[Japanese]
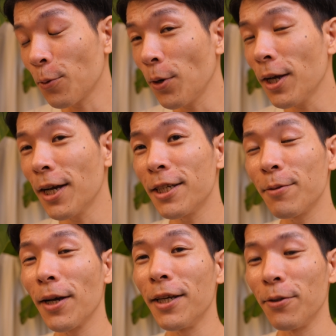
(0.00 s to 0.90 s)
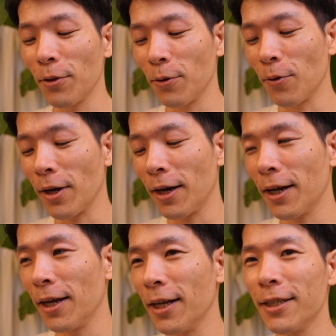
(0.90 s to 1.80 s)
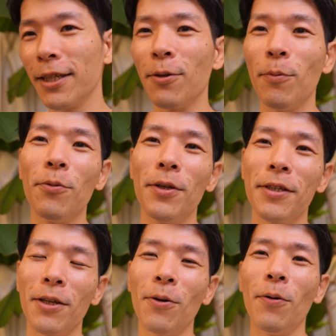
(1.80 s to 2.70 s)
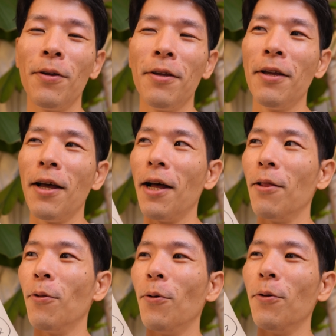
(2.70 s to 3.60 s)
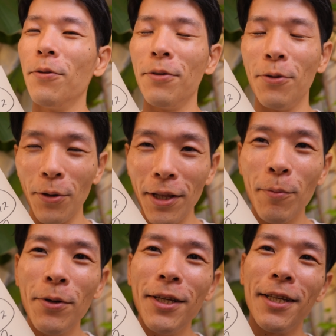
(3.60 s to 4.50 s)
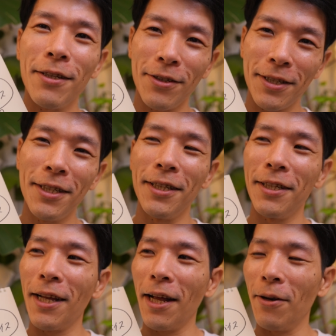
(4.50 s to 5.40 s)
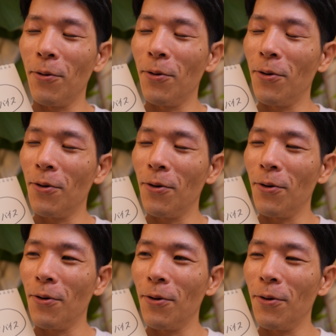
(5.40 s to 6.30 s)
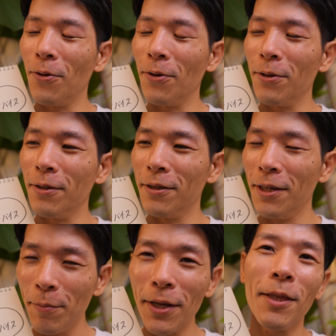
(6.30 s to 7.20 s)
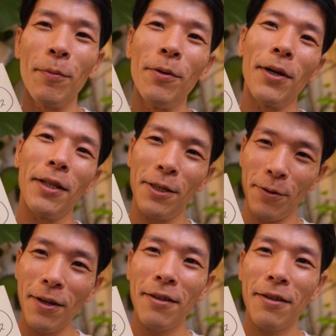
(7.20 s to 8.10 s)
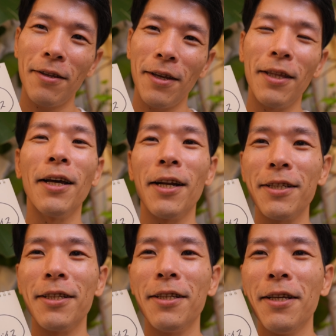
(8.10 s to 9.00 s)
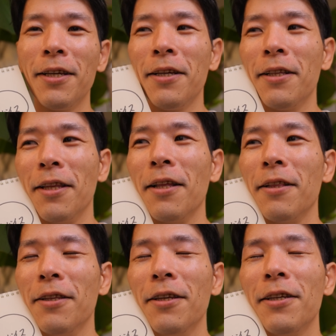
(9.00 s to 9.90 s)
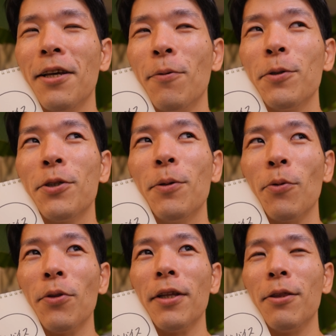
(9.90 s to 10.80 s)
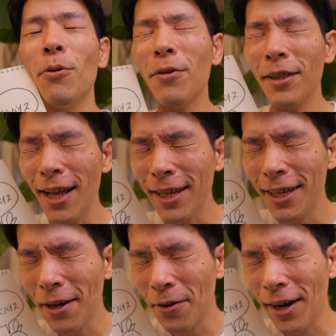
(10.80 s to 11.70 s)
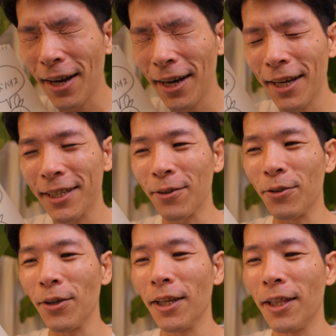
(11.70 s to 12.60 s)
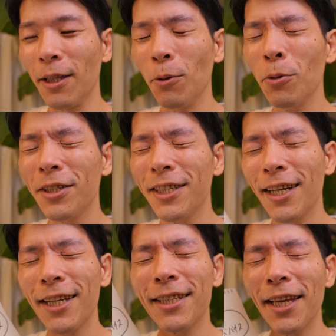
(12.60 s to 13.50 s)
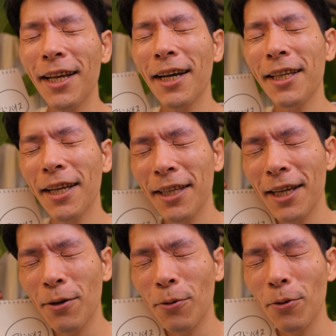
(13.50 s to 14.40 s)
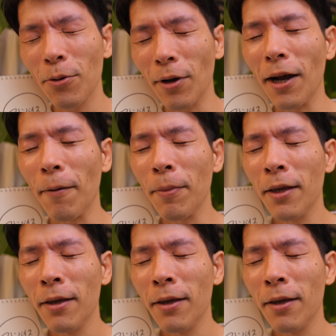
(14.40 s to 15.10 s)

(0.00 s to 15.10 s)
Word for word: どれが一番いいのっても考えがちだと思うんですけど、あの、どれでもいいですし、あの、全部やってもいいわけですよね。変な話。ね、人間面白いもんで、ど、何かを考えちゃうときって、どっちが正解なんだろうとか、